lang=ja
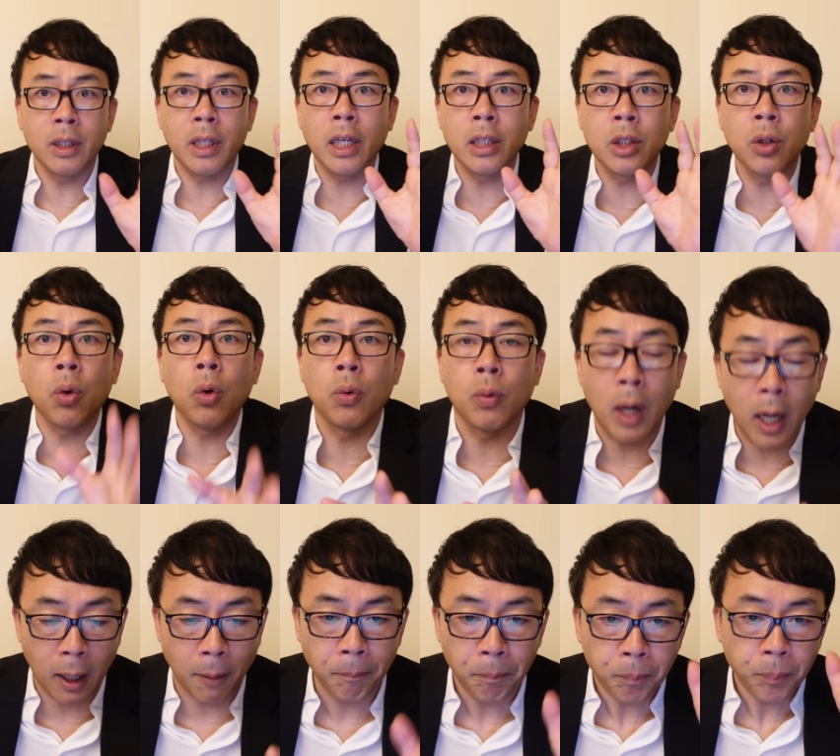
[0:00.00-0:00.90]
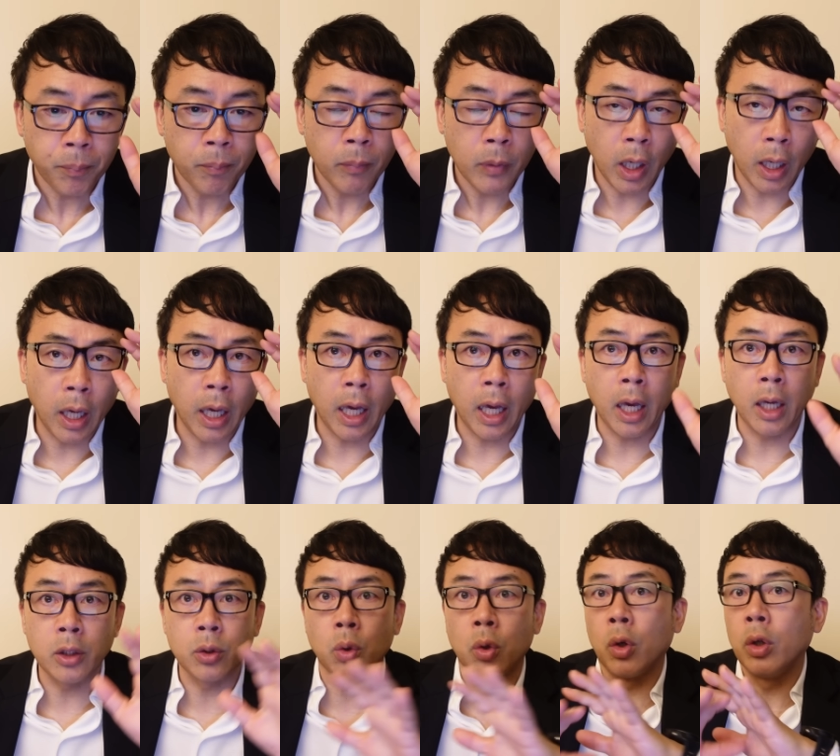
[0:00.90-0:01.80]
で、日本は、
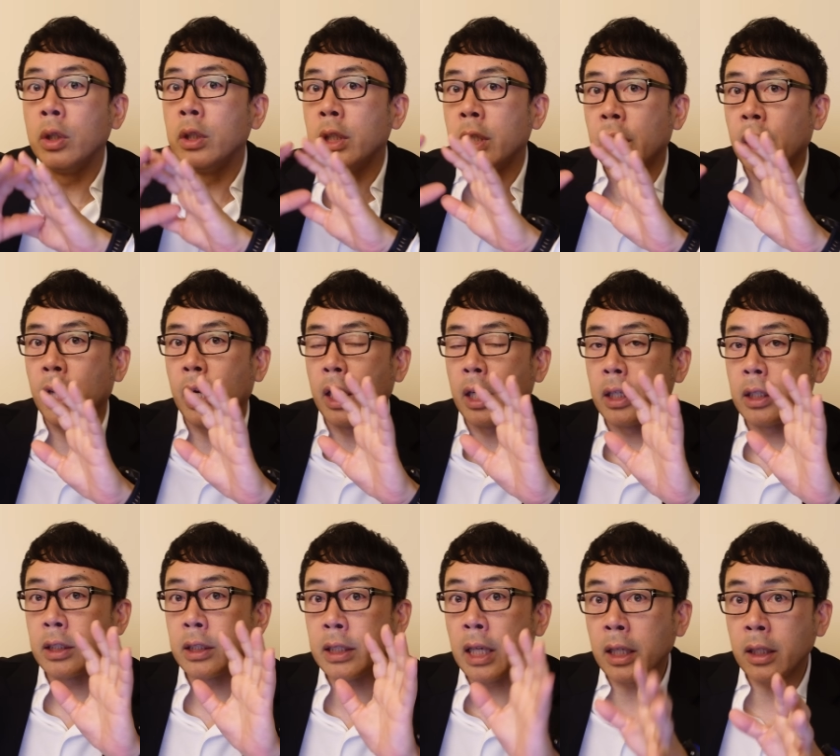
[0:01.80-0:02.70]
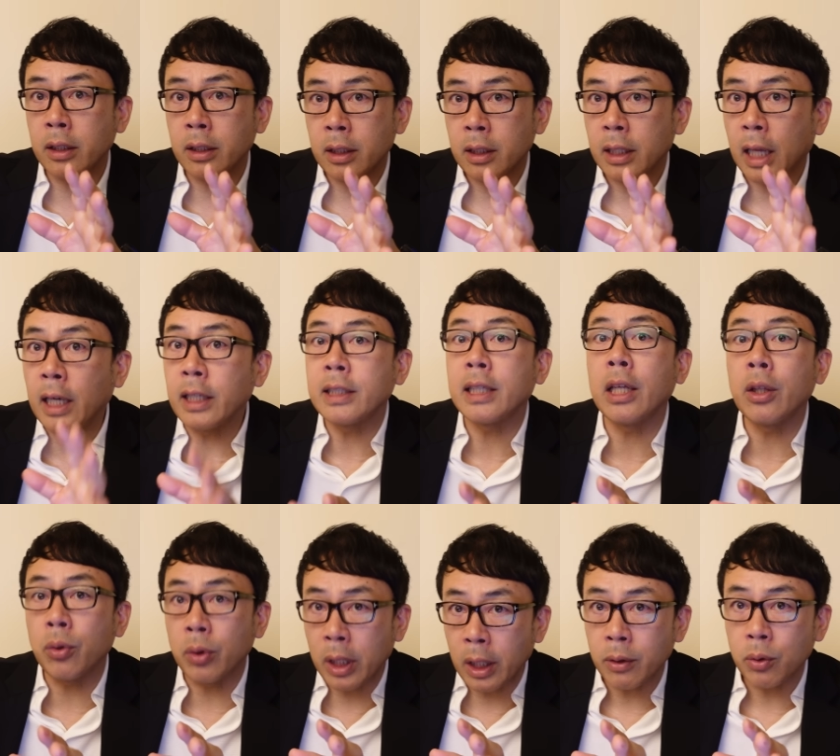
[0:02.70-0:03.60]
えー、その、えー、戦、対
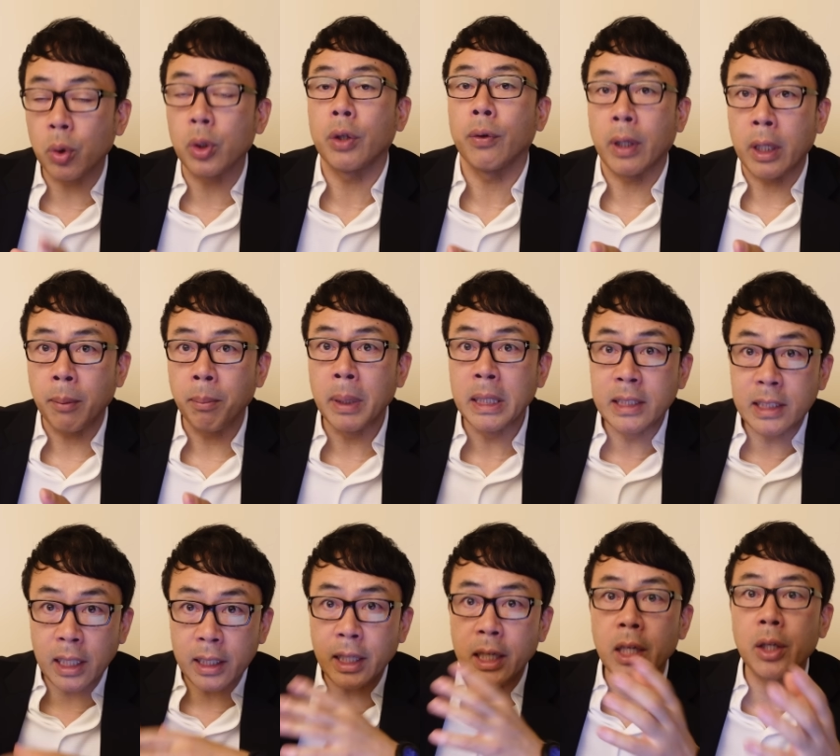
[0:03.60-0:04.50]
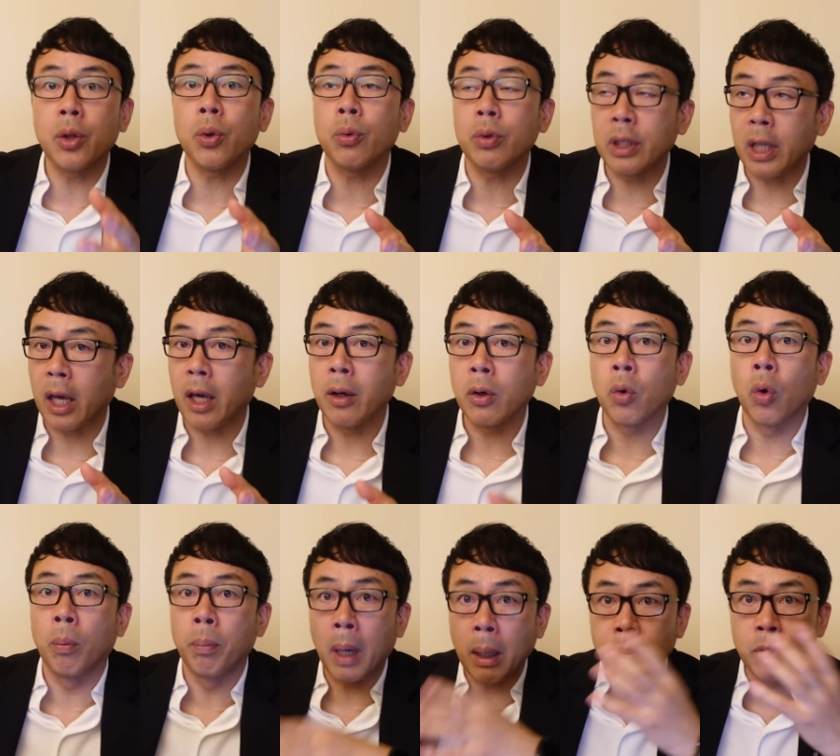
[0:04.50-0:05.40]
戦のね、時はね、めっちゃ景気良くて、
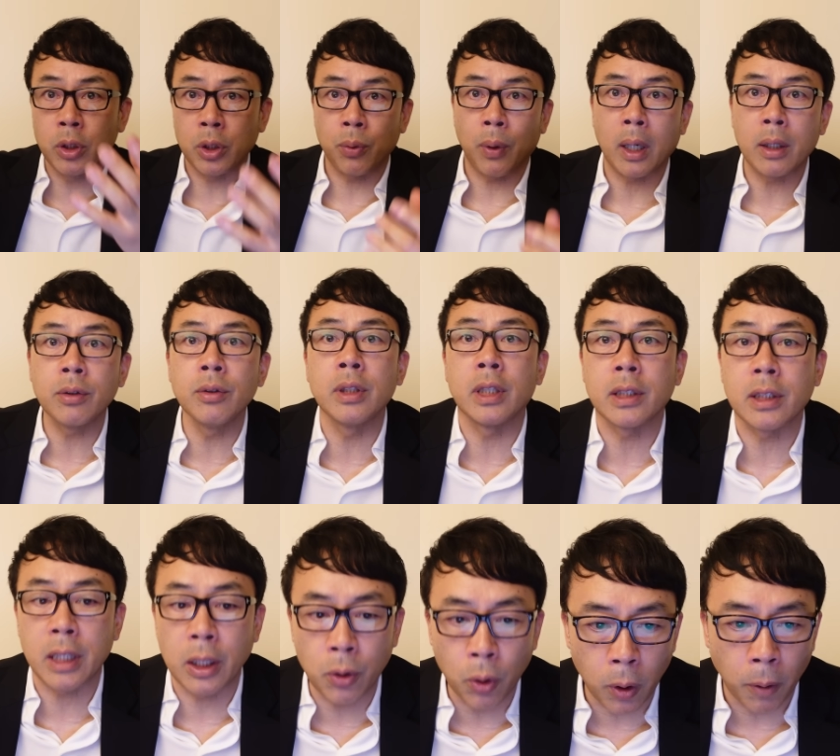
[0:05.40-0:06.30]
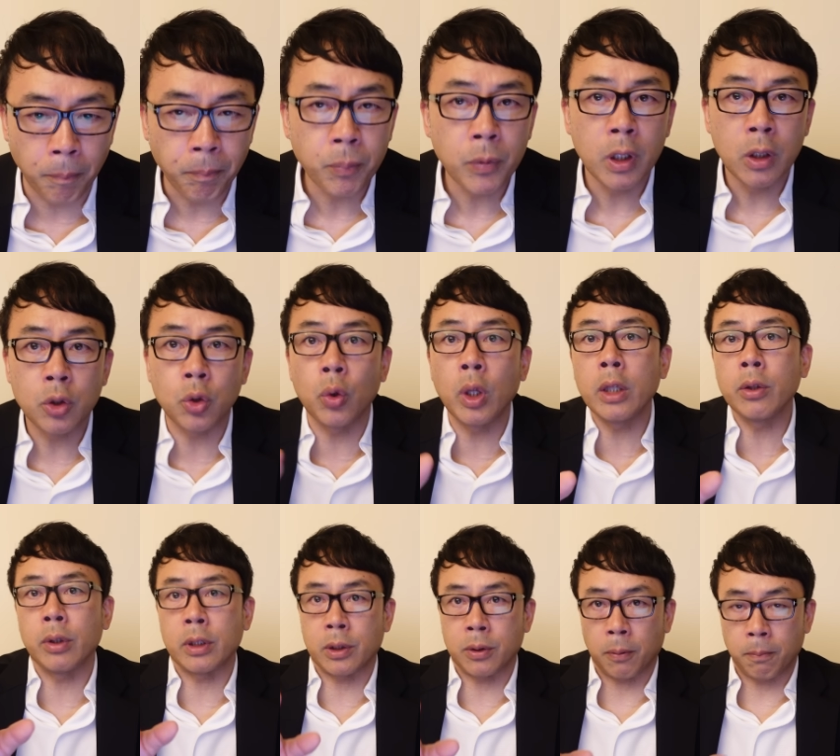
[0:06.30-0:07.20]
こうバブルに湧くんですけど、その
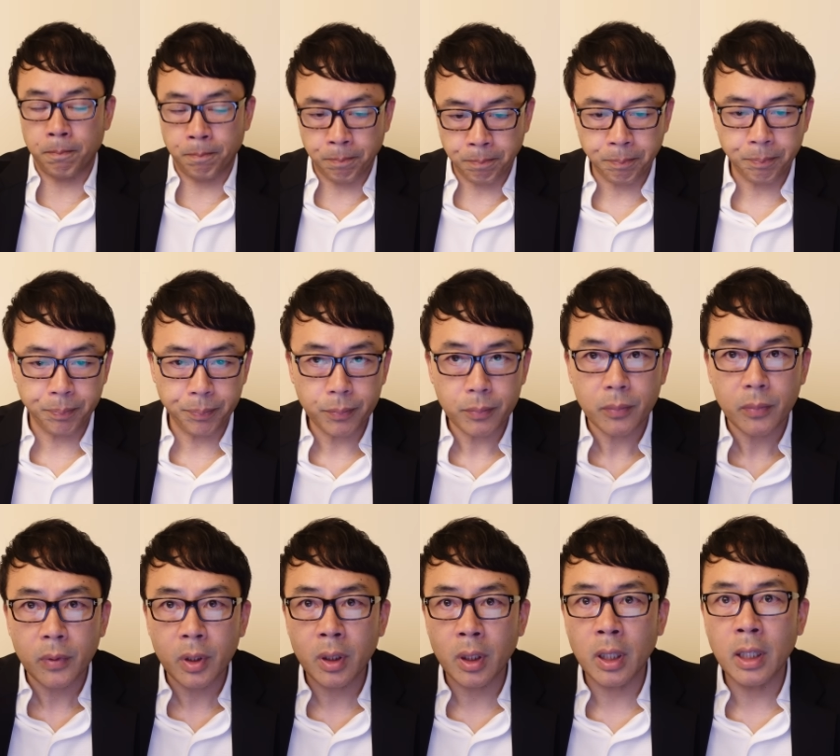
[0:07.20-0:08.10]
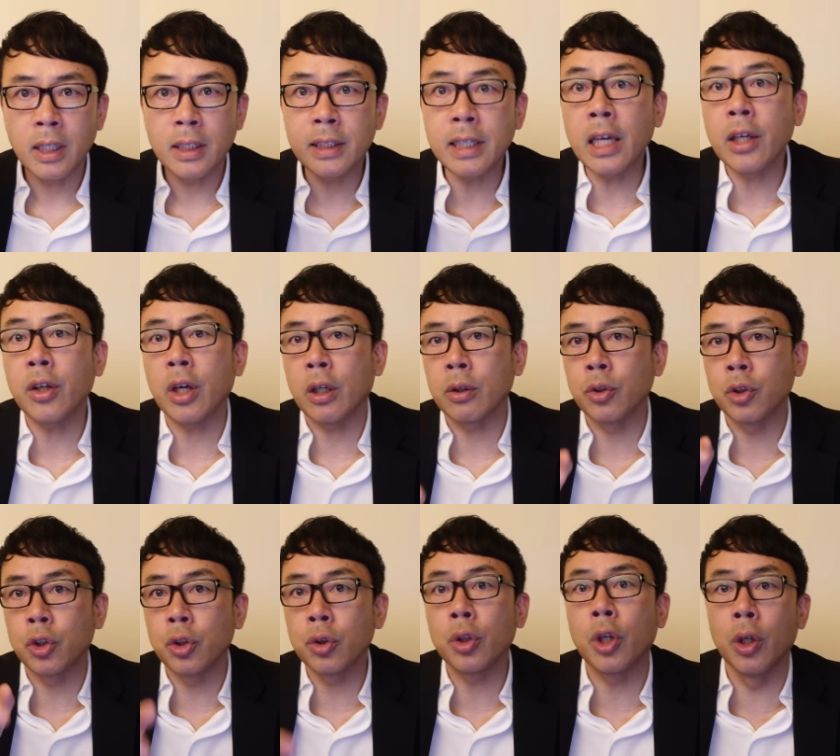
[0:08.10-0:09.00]
後ですよ。
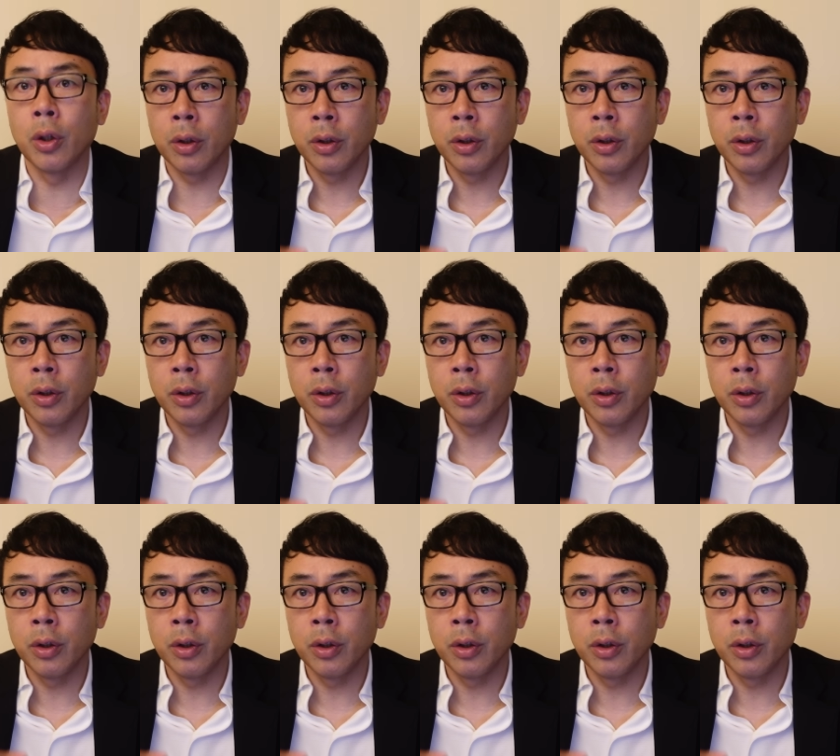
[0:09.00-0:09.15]
1919、